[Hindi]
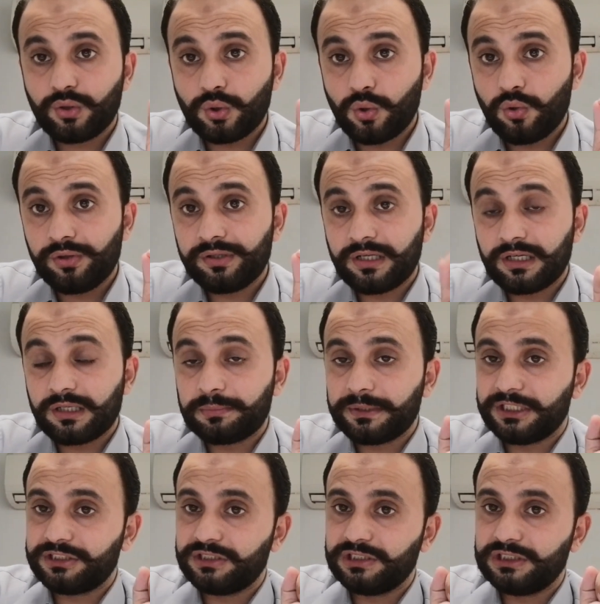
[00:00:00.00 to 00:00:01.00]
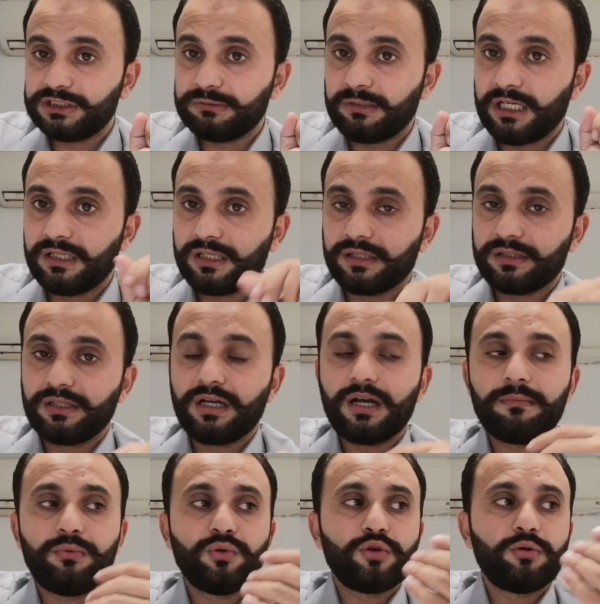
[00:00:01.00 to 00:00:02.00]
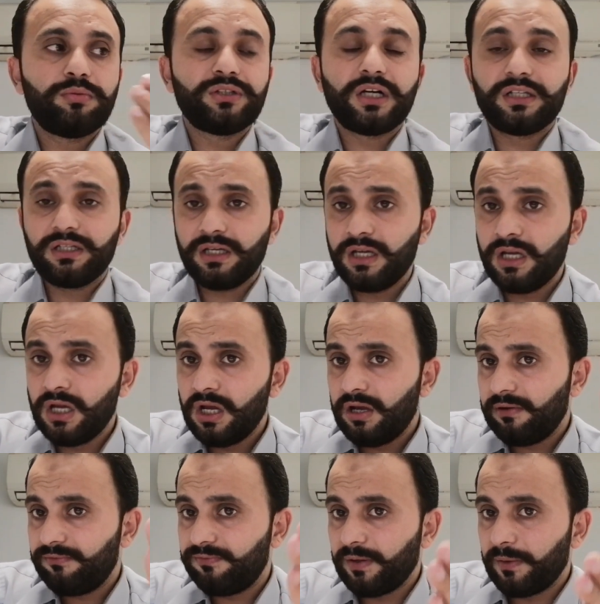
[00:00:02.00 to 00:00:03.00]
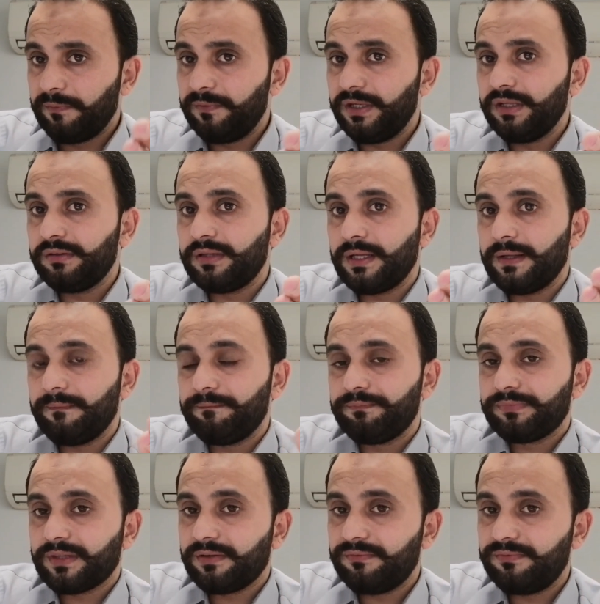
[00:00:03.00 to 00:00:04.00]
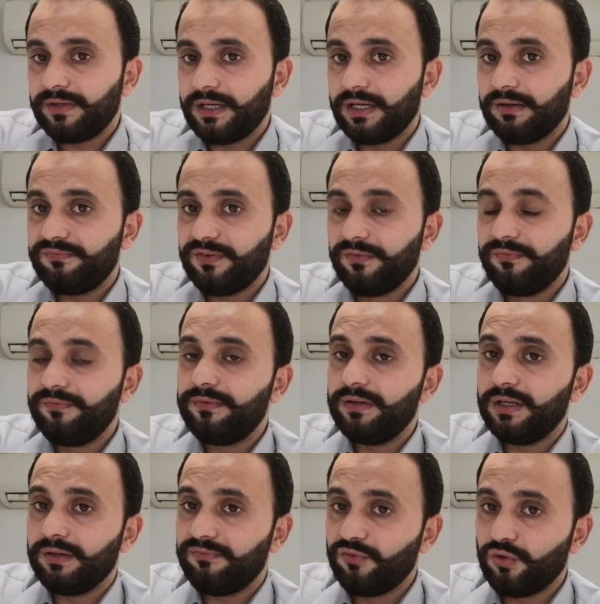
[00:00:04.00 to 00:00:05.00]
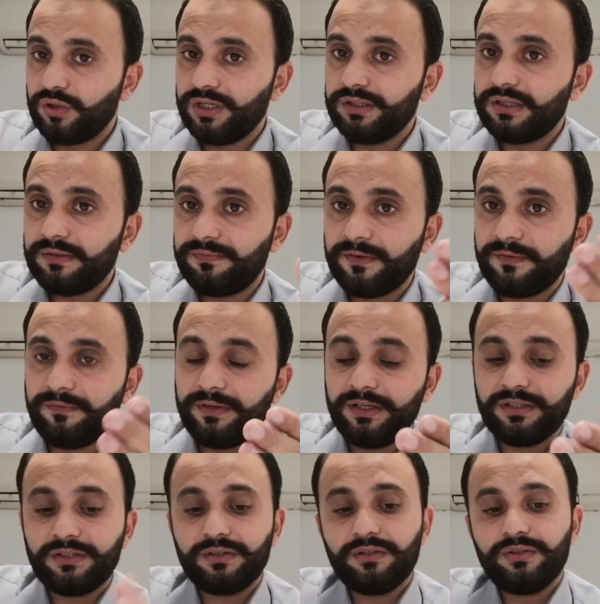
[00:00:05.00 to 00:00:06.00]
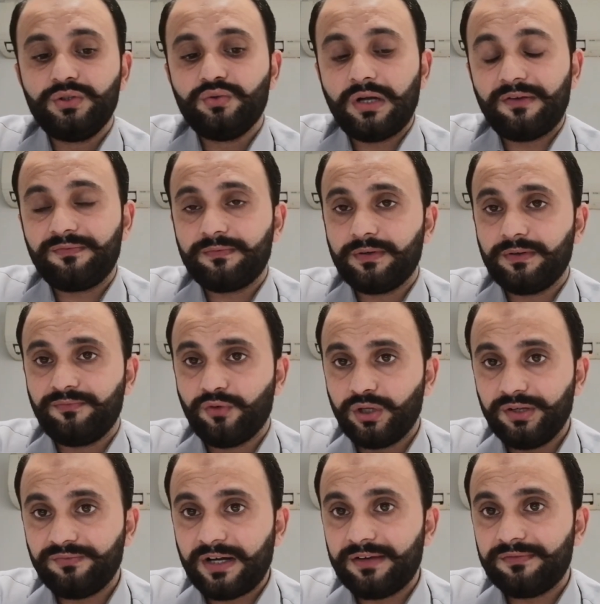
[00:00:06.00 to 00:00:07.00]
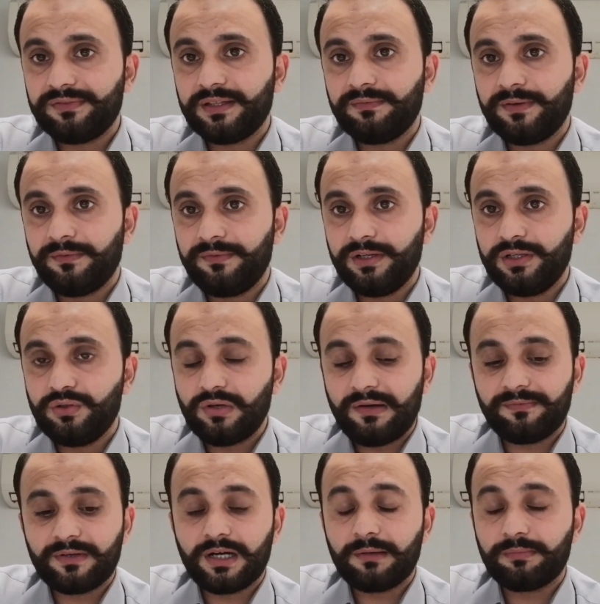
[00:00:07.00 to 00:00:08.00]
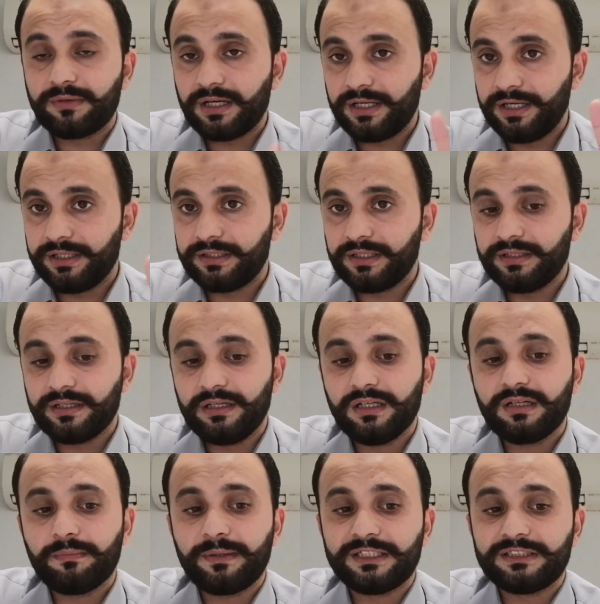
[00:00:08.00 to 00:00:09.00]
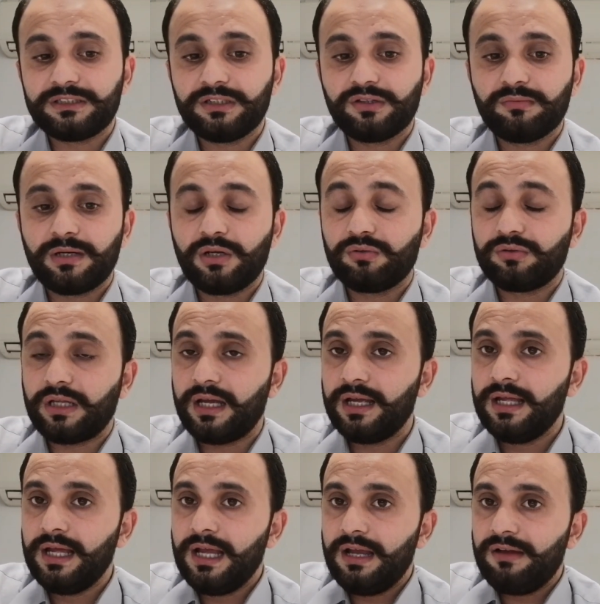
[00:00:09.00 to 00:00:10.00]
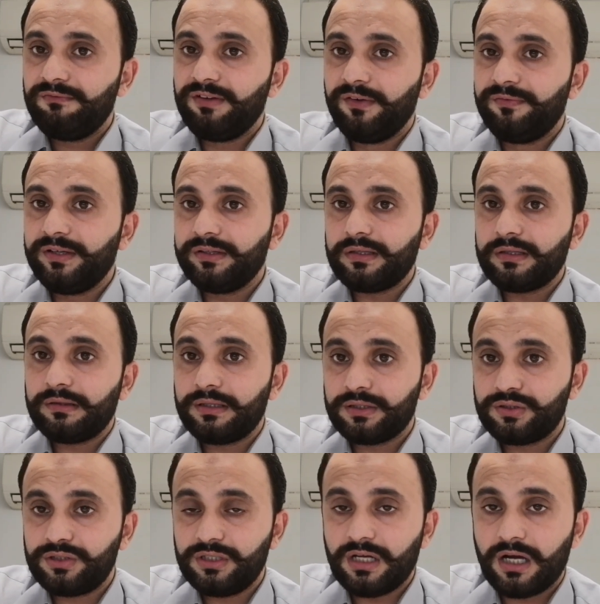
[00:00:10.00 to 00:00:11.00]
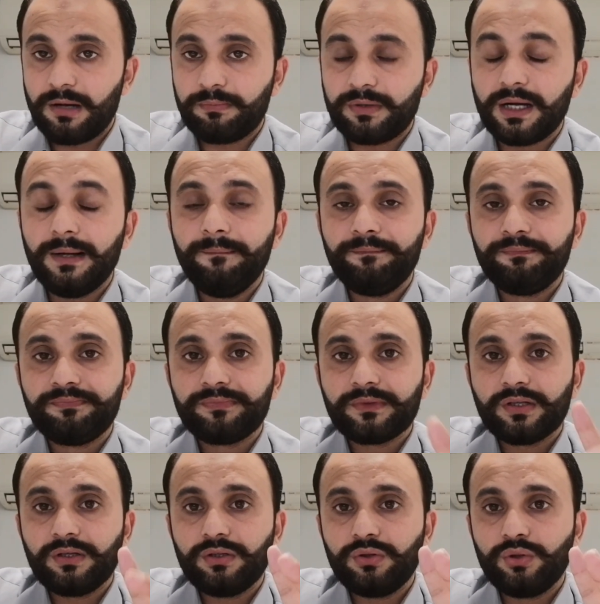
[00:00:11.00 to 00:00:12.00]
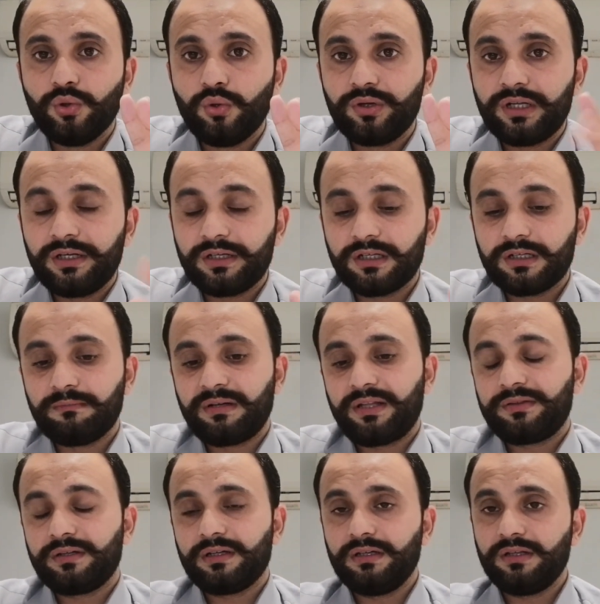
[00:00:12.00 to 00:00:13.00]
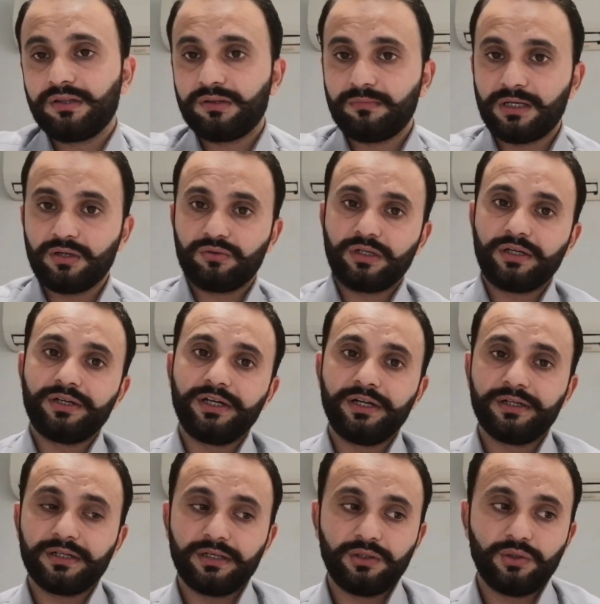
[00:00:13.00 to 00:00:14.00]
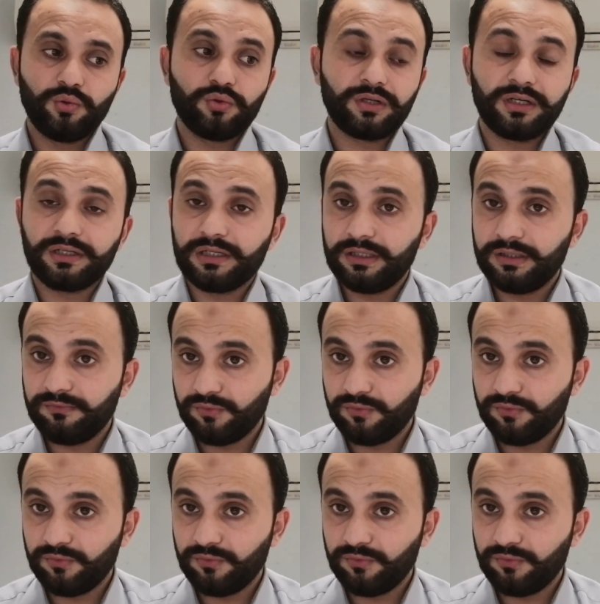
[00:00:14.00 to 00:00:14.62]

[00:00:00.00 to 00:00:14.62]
कौन सा कैपेसिटर इस्तेमाल करते हैं आप उनको बता दें फिफ्टी से 40 से फिफ्टी यू एफ फोर्टी फाइव से फिफ्टी यू एफ का आपका एक टन के लिए कैपेसिटर इस्तेमाल होता है फिफ्टी से सिक्सटी आपका दो टन के कंप्रेसर के लिए इस्तेमाल होता है डेढ़ टन दो टन के